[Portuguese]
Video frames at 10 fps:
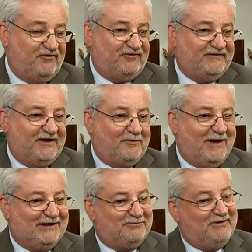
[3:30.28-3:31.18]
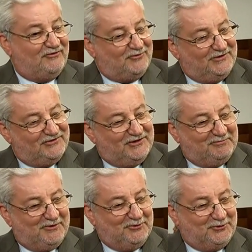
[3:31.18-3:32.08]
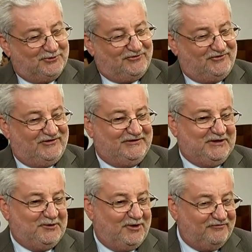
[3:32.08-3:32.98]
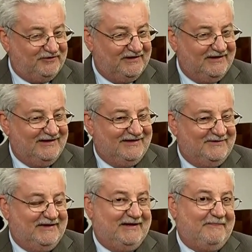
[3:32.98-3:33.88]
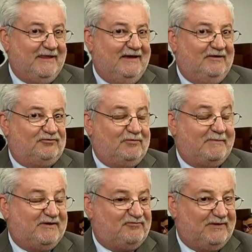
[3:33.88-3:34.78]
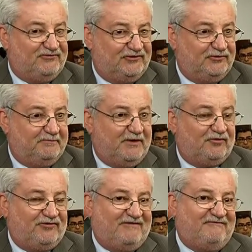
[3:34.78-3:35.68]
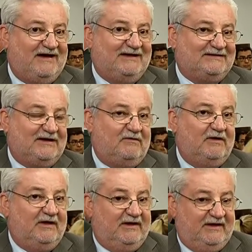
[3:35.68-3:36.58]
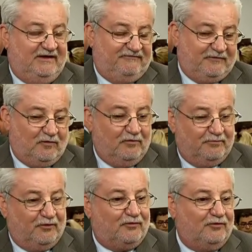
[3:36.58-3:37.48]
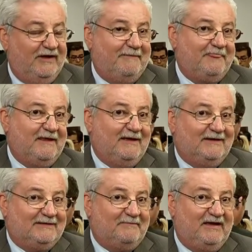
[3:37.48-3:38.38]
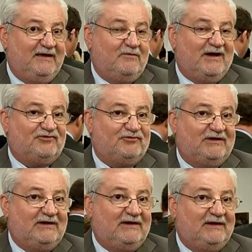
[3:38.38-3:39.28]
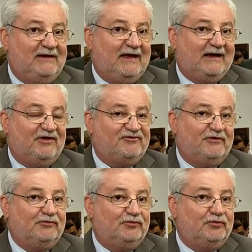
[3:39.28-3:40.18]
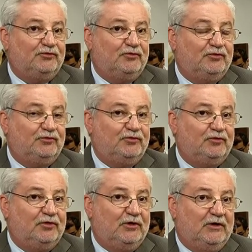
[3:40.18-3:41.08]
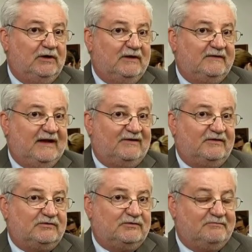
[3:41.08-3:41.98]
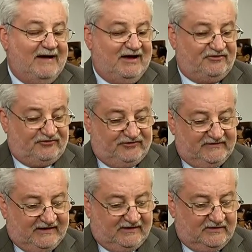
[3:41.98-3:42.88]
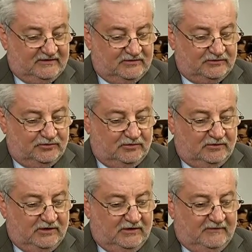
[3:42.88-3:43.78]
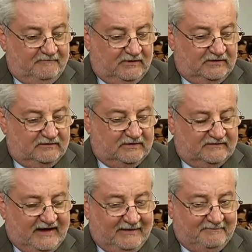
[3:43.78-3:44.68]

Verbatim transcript: em 64, mas quando a gente perguntou de 69, né, sobre a participação do Paulo Savai e tal, ele ficou um pouco, né? Também eu acho que a questão do, do, do da, do, mais assim, da, do da